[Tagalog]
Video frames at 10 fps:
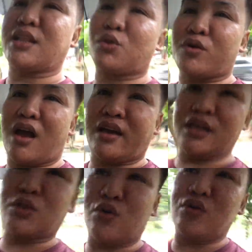tour ay
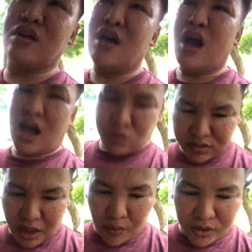itong, anong
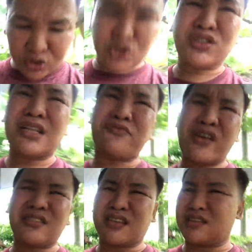tawag niya siya? San
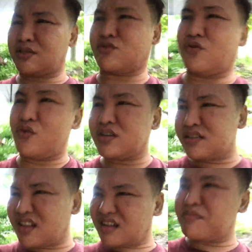Francisco. Kasi
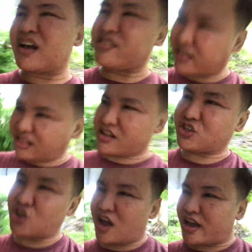nag, maganda talaga
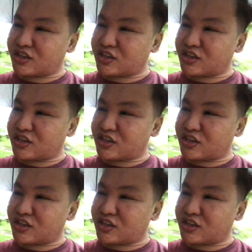siya ay.